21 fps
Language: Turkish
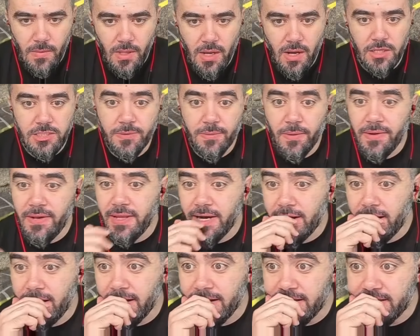Acaba
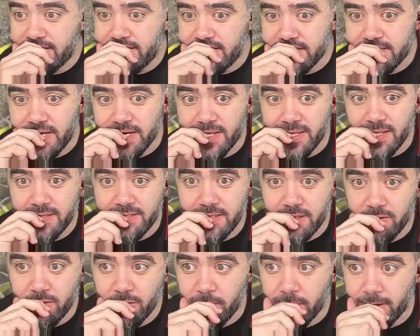nerelere gideceğiz
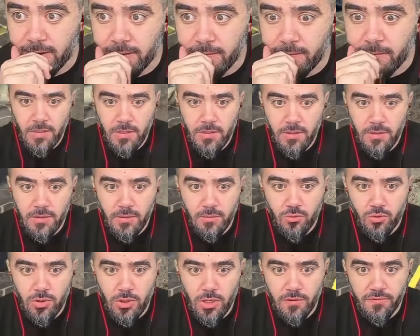arkadaşlar? Dur bakalım. Şuradan
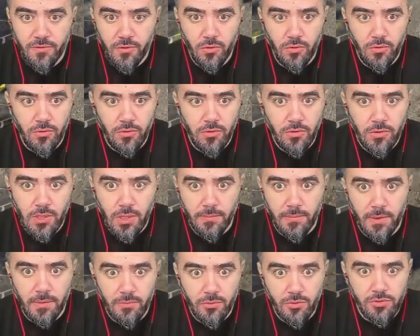bu tarafa döndük.
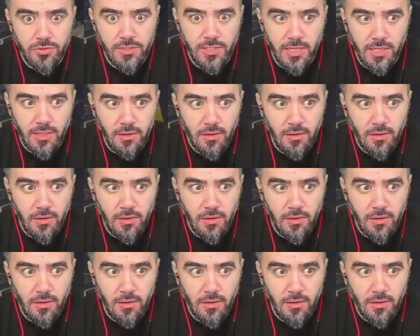Tamam güzel.